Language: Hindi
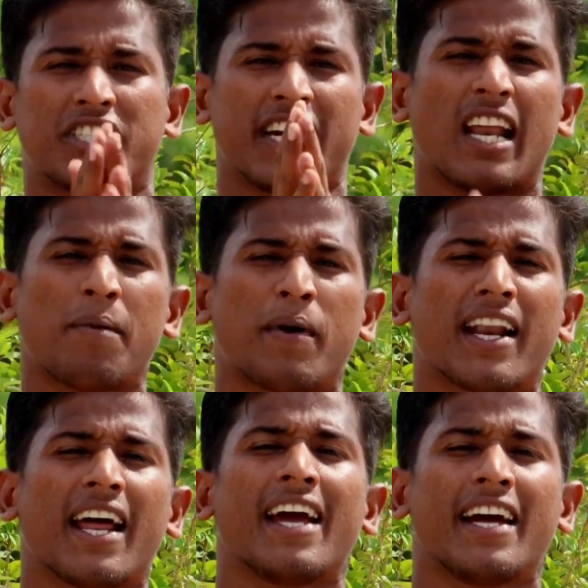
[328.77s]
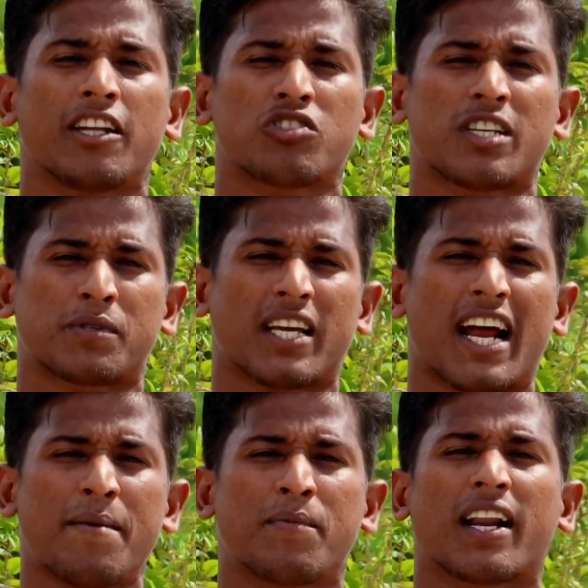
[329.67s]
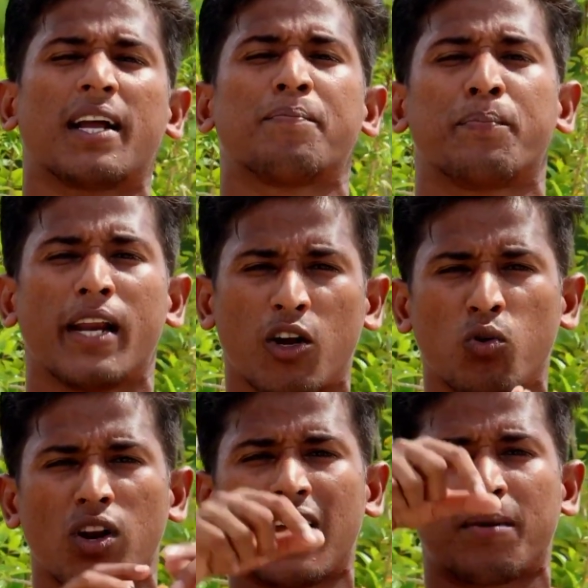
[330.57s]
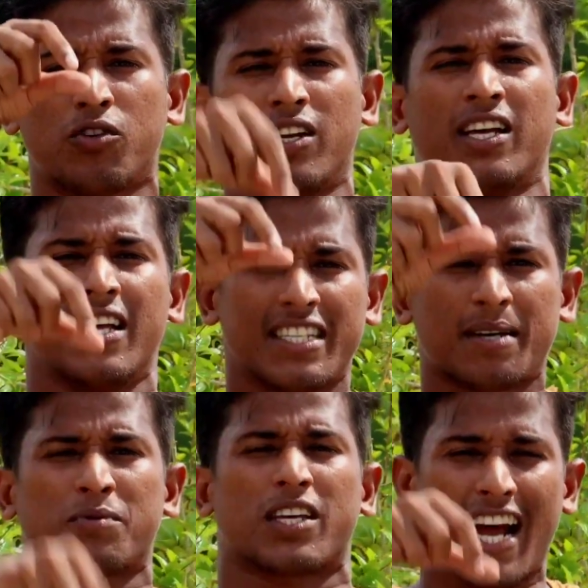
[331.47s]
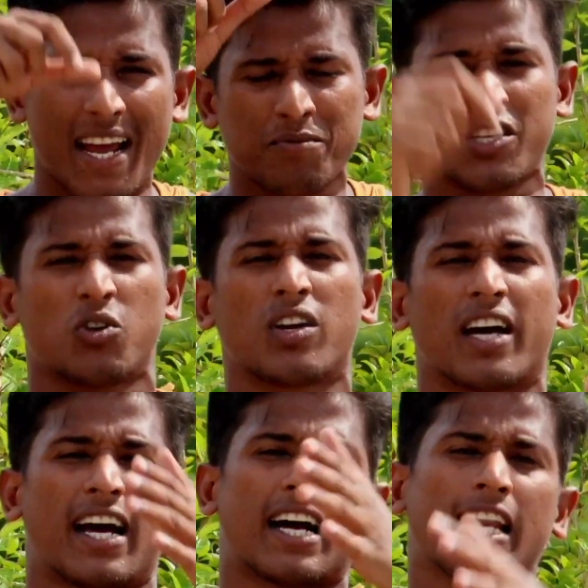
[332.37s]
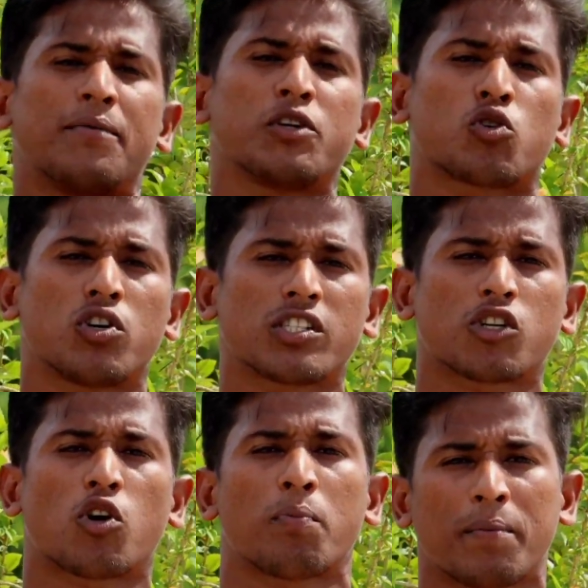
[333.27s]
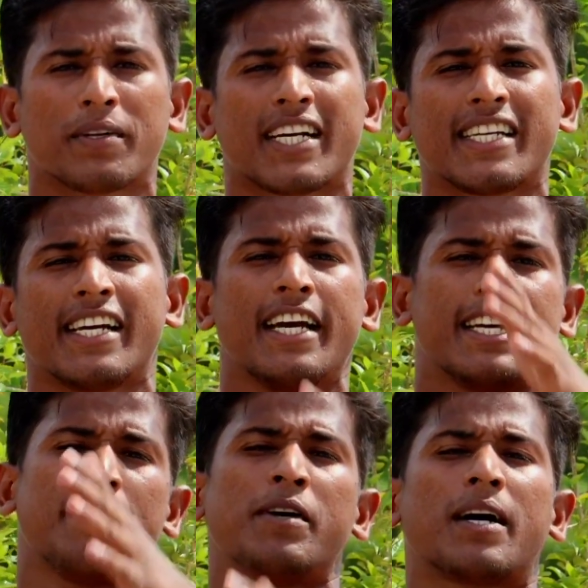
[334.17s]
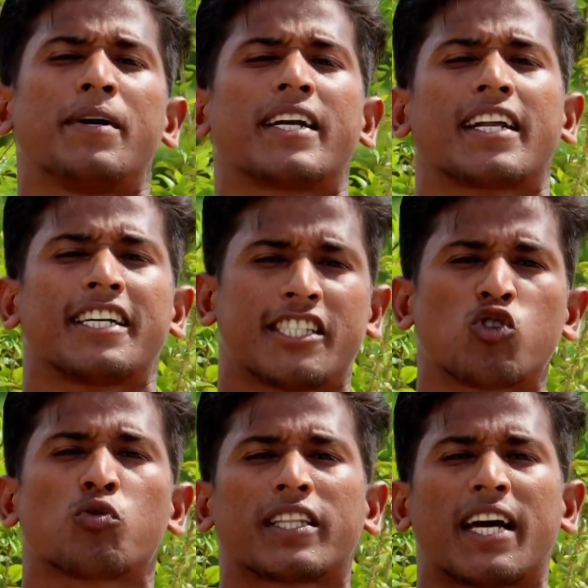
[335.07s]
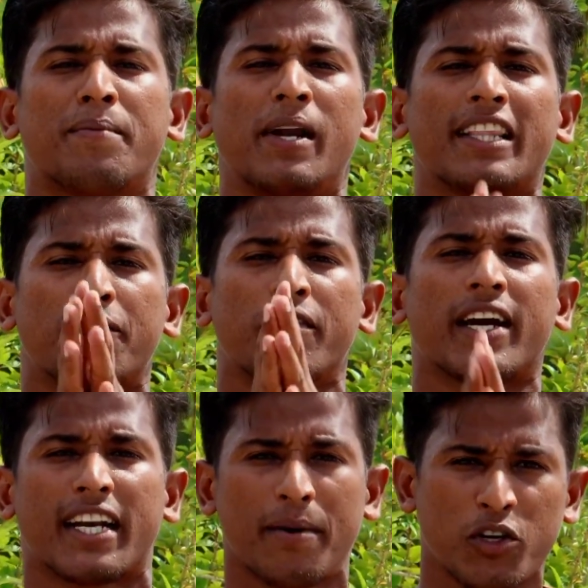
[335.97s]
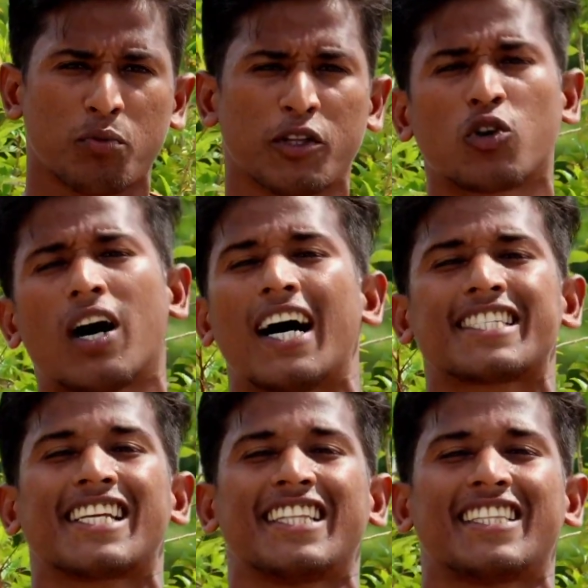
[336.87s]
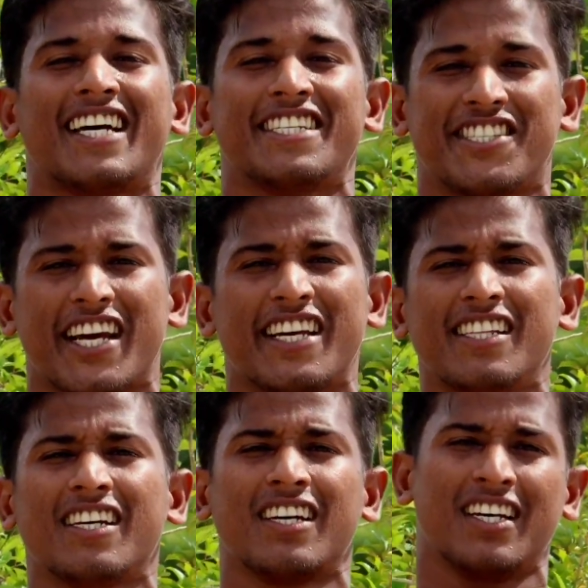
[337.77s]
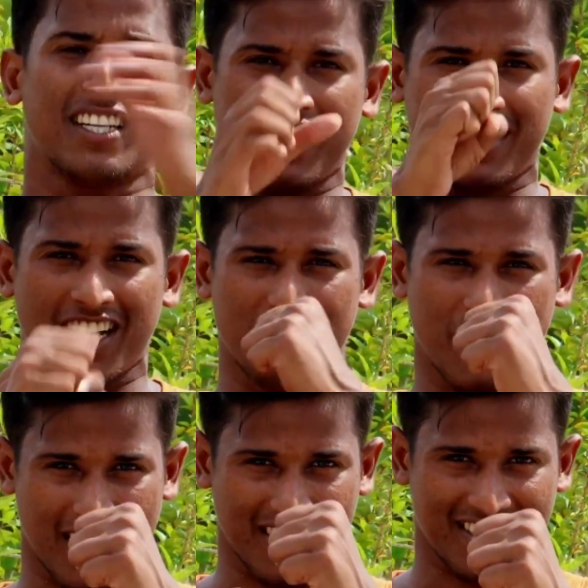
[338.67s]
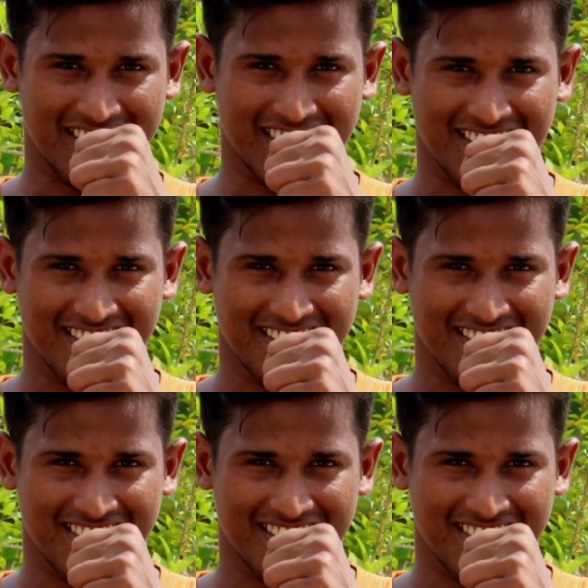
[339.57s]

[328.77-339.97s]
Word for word: और चैनल पर नए हैं तो सब्सक्राइब करना बिल्कुल ना भूलें सब्सक्राइब जरूर करें अगला वीडियो कौन सा टॉपिक पर चाहिए ये भी कमेंट करके जरूर बताएं मिलते फिर एक नए वीडियो में तो आज के लिए इतना ही जय हिंद जय भारत